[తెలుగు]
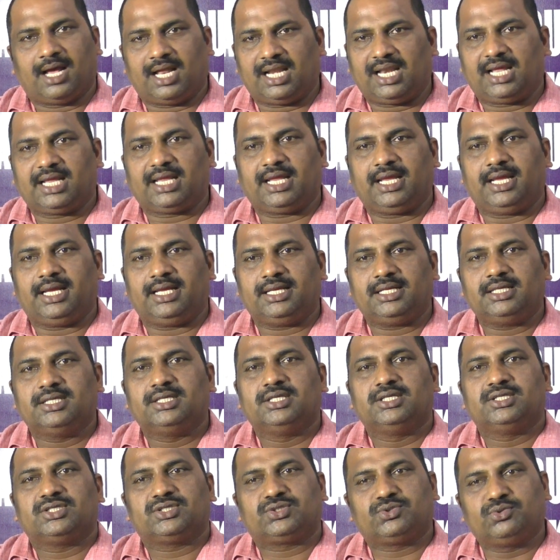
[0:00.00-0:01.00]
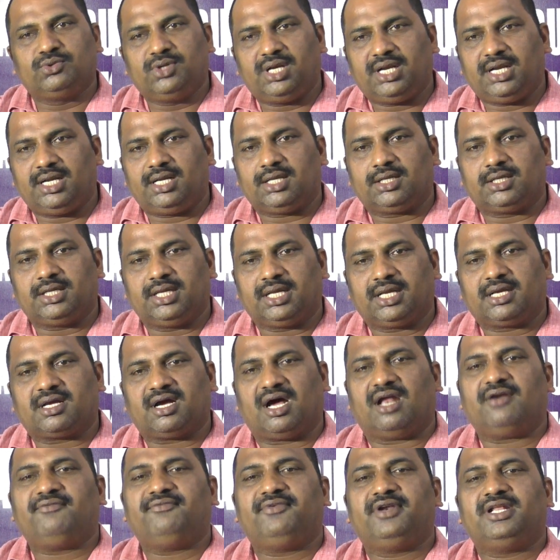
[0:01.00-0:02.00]
అలాగే స్టూడెంట్కి
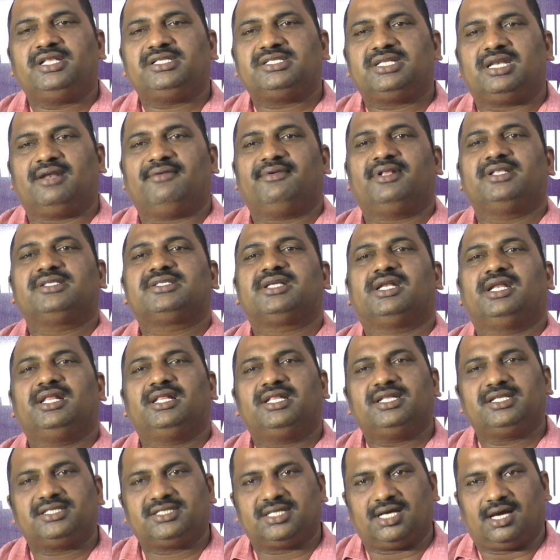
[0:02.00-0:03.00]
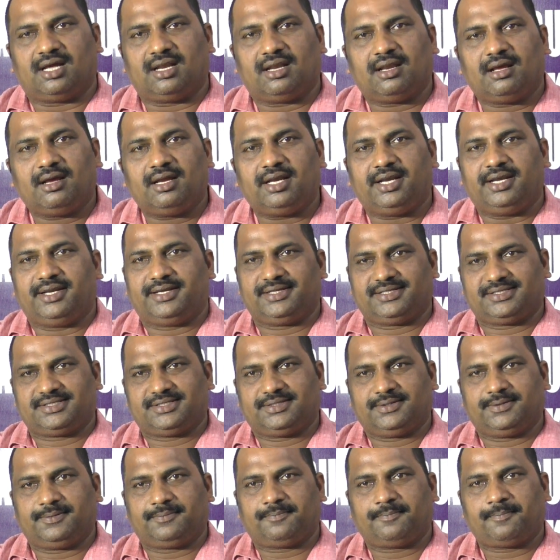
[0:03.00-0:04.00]
కాన్ఫిడెన్స్ లెవెల్స్ అనేది చాలా
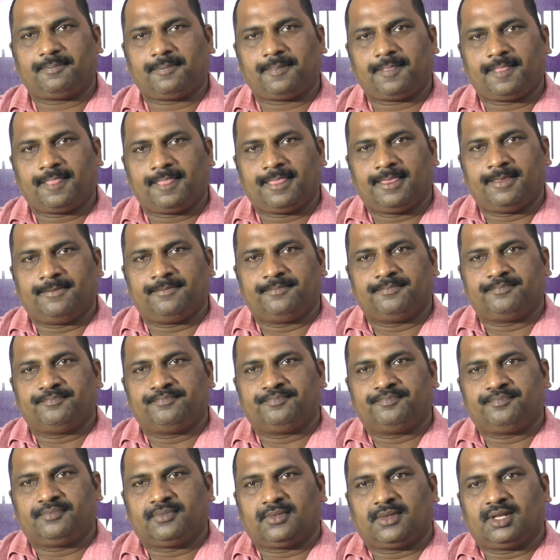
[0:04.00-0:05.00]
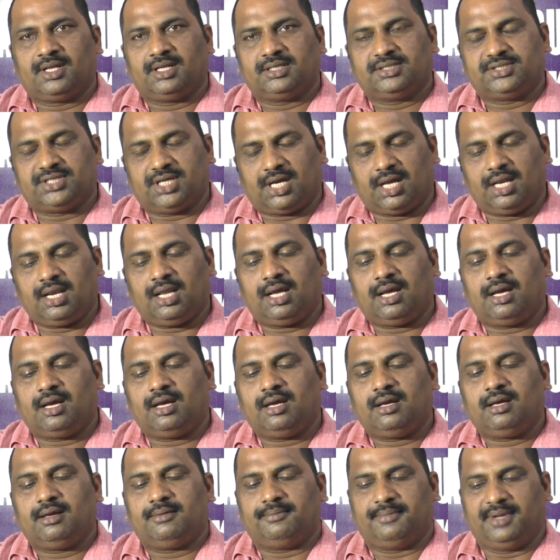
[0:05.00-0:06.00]
ఇంట్రెస్ట్ చాలా
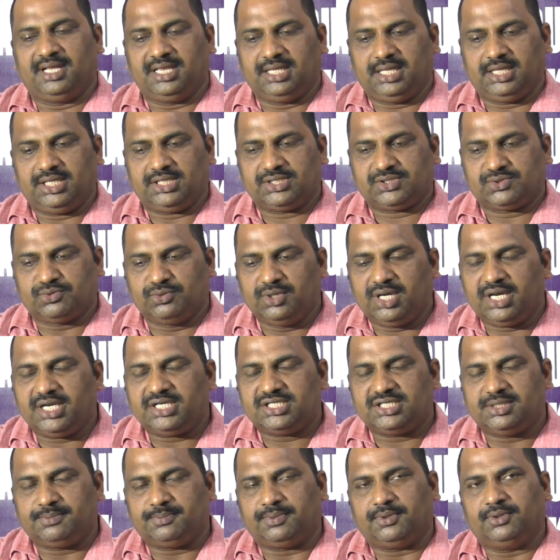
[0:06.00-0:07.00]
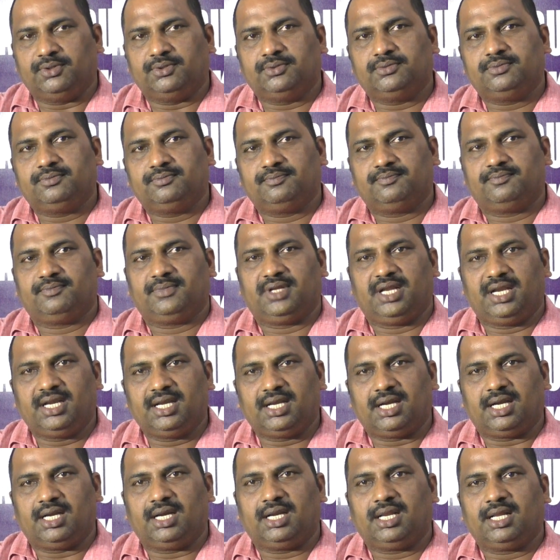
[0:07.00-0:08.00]
మంది స్టూడెంట్స్ ఇప్పుడు
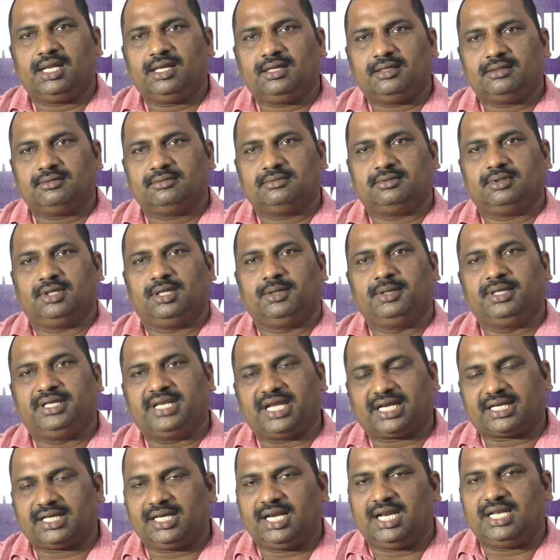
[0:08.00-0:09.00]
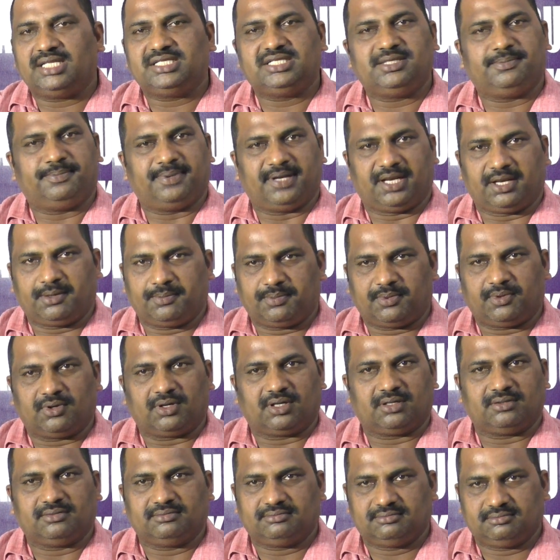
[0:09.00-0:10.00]
ఏంటంటే ఈ టెక్నాలజీ
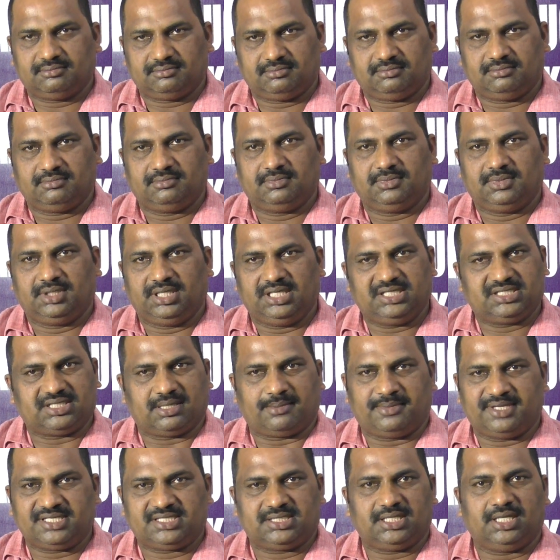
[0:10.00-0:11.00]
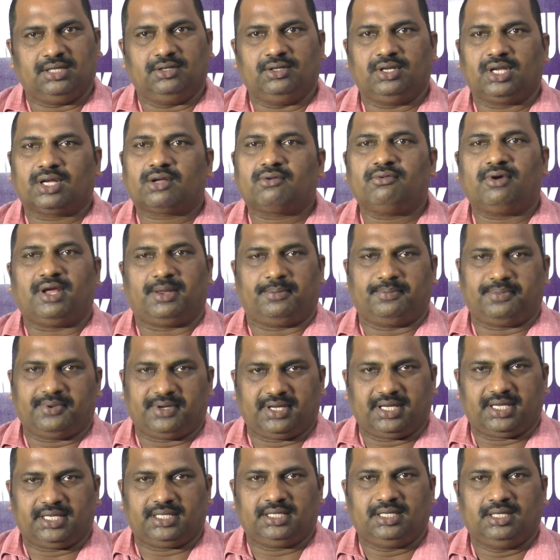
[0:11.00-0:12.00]
పెరిగిపోవటం ఈ సమస్యలు
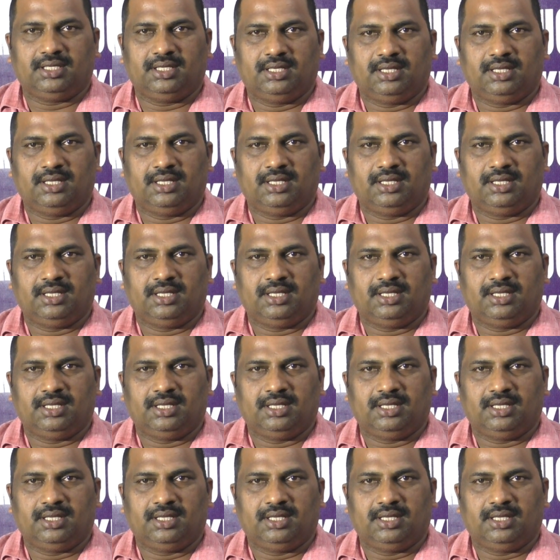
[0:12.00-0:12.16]
ఎక్కువైపోయాయి